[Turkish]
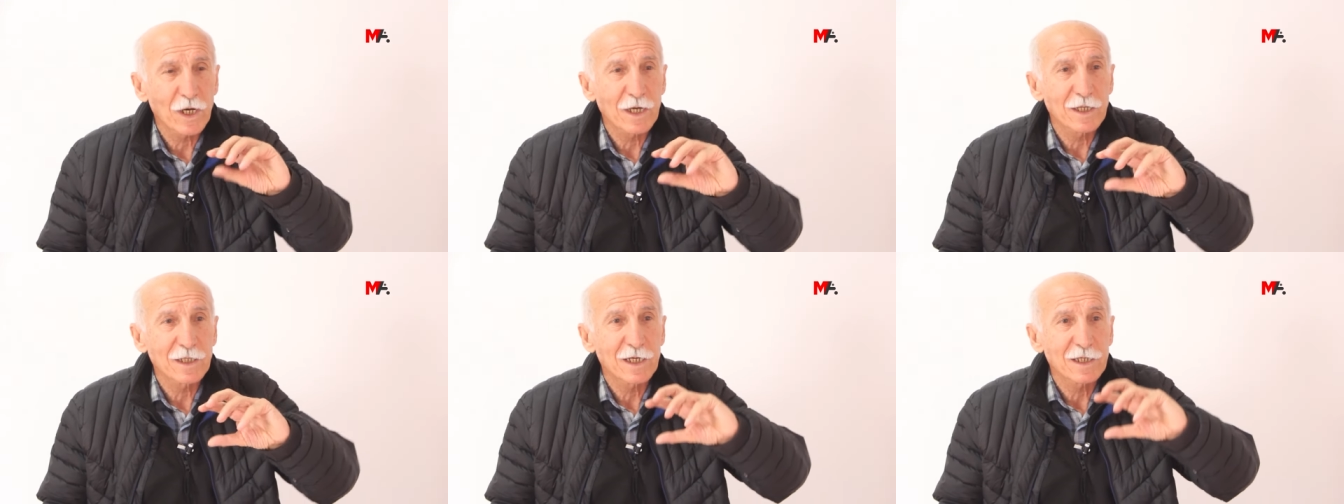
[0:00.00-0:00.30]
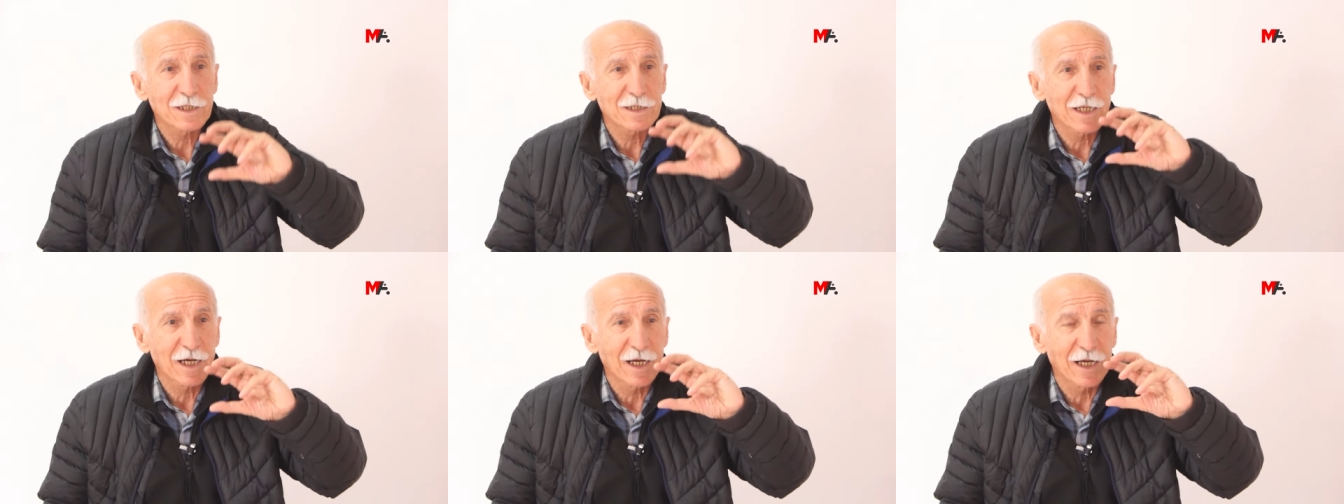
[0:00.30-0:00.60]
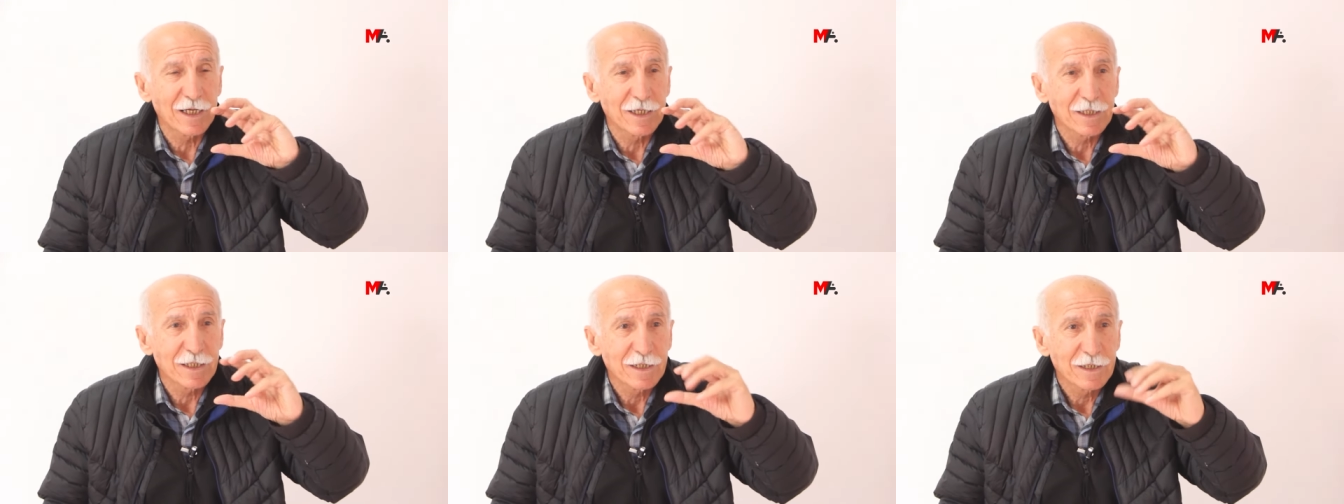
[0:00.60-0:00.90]

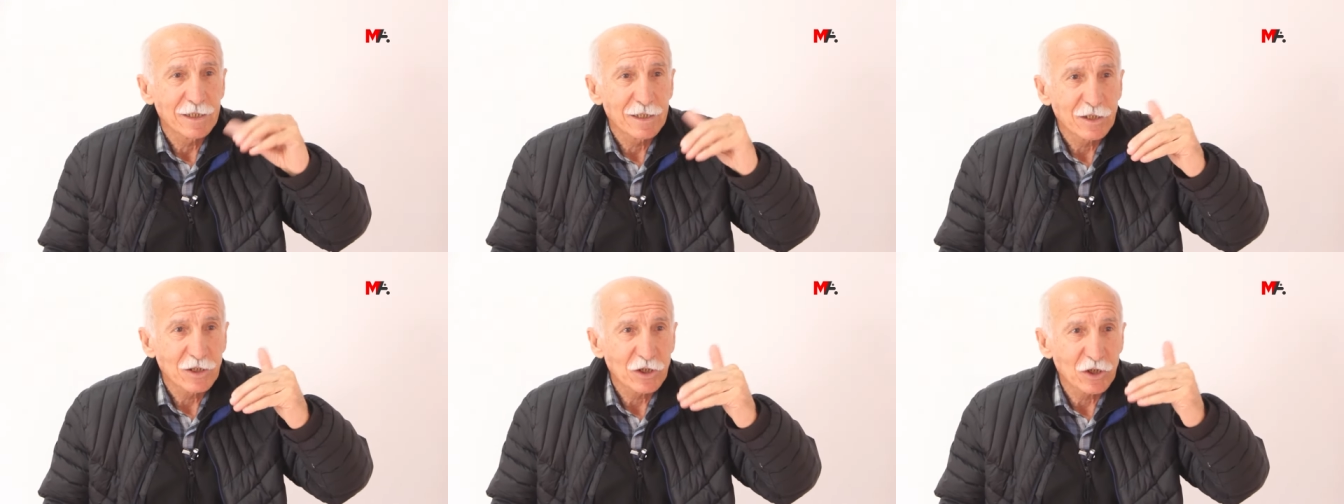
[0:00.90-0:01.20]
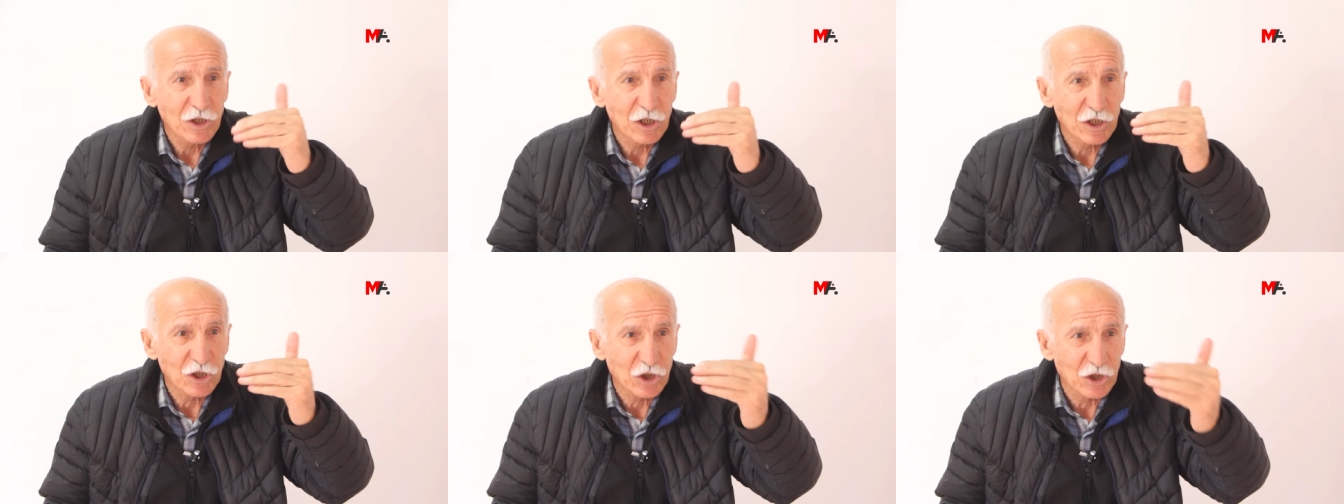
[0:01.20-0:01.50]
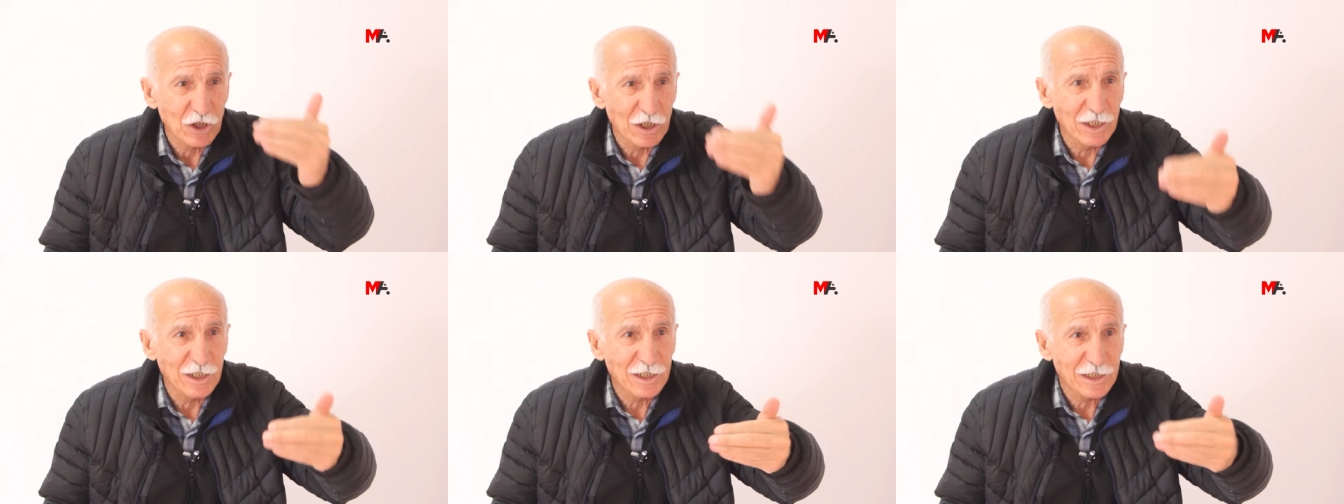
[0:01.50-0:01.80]
dağlarda
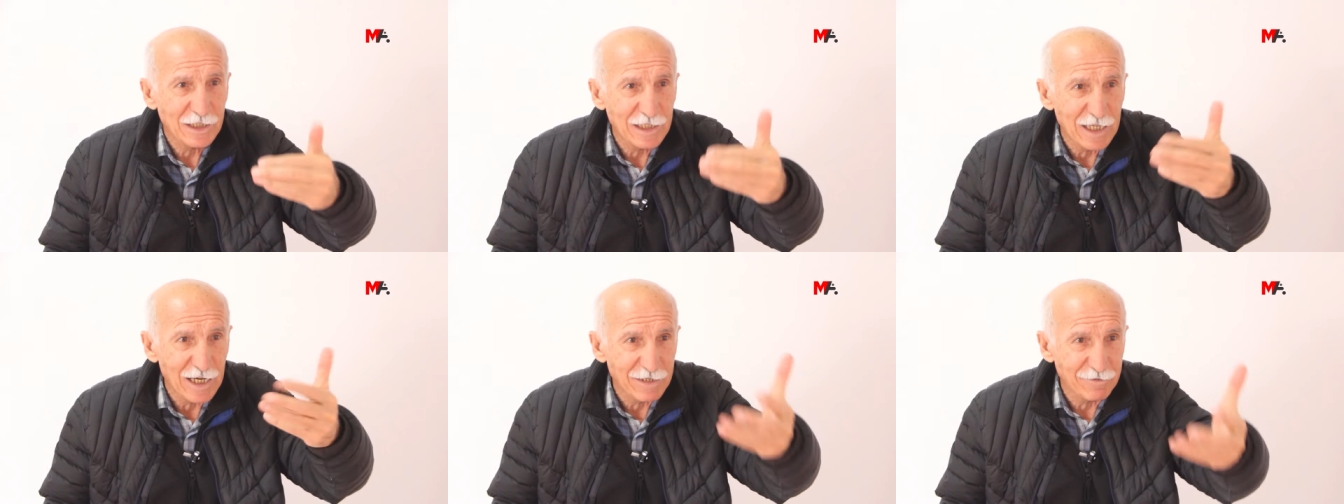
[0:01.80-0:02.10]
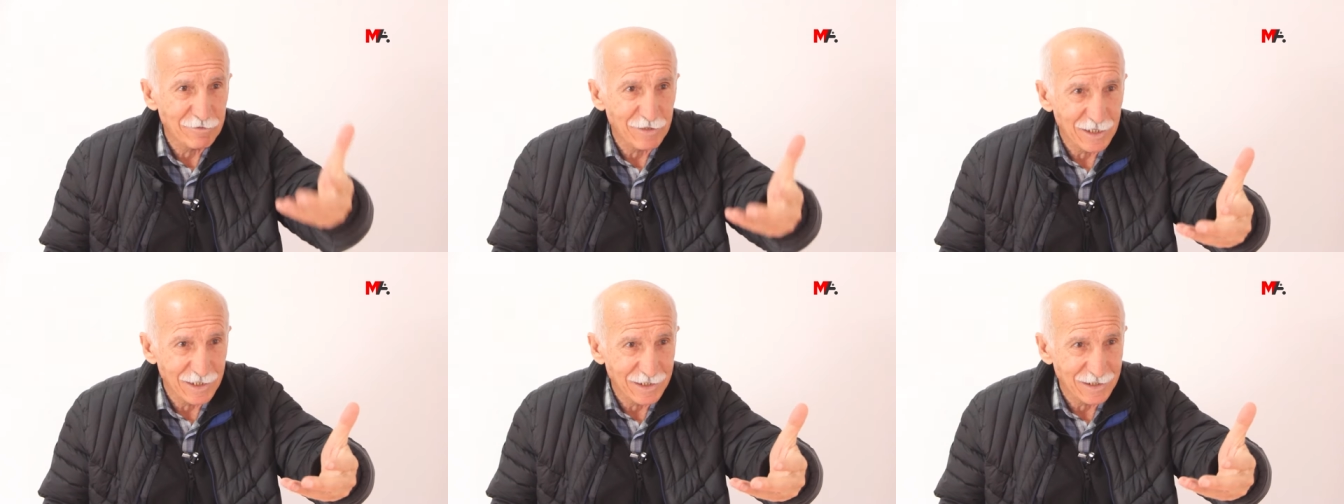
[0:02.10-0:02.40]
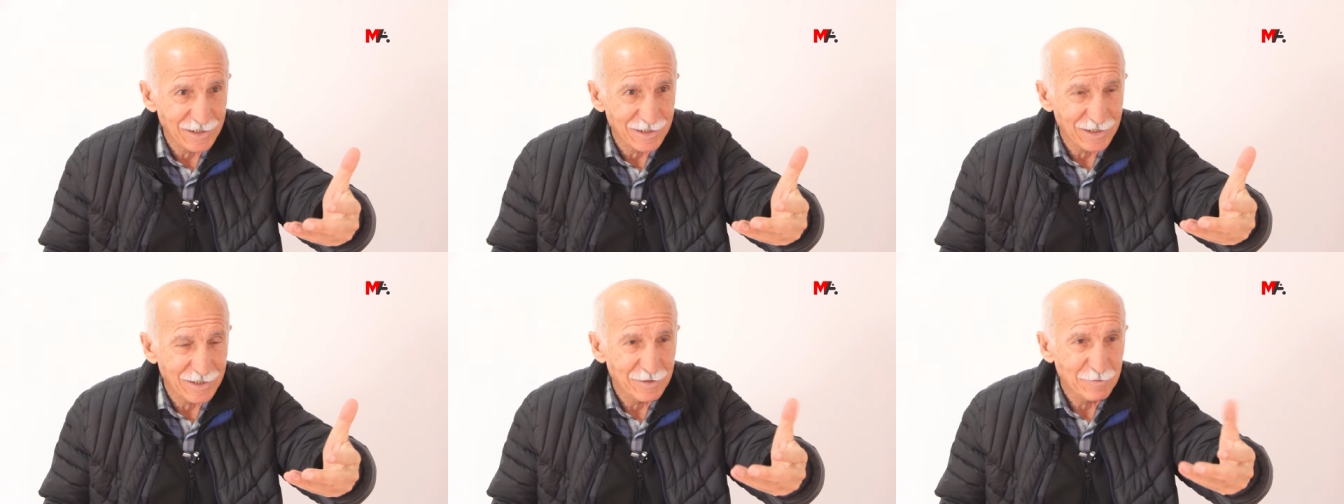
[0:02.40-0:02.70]
yeşillikler
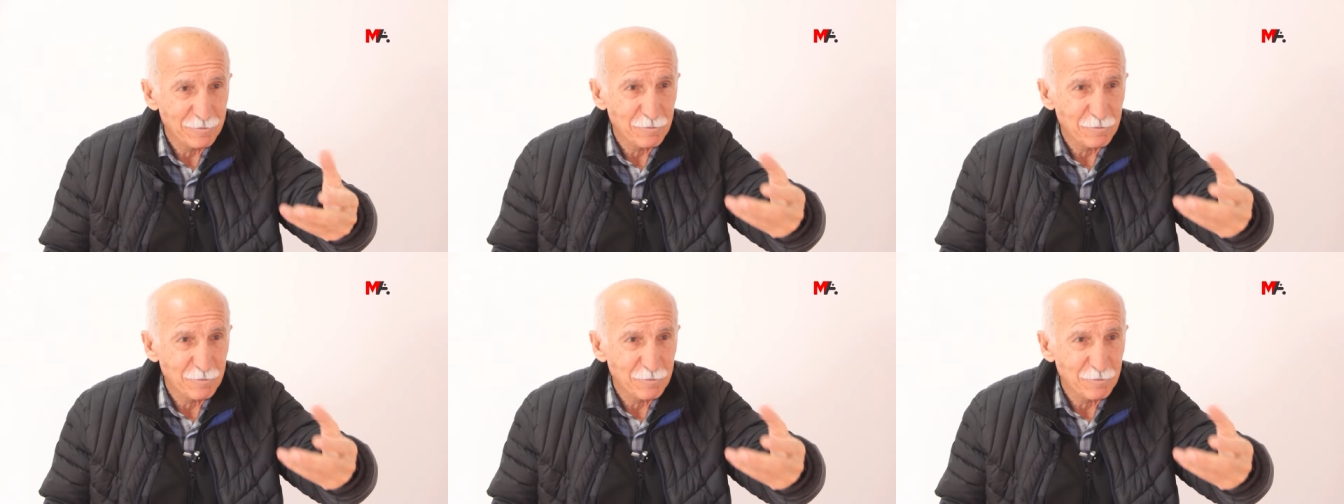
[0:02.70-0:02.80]
vardı.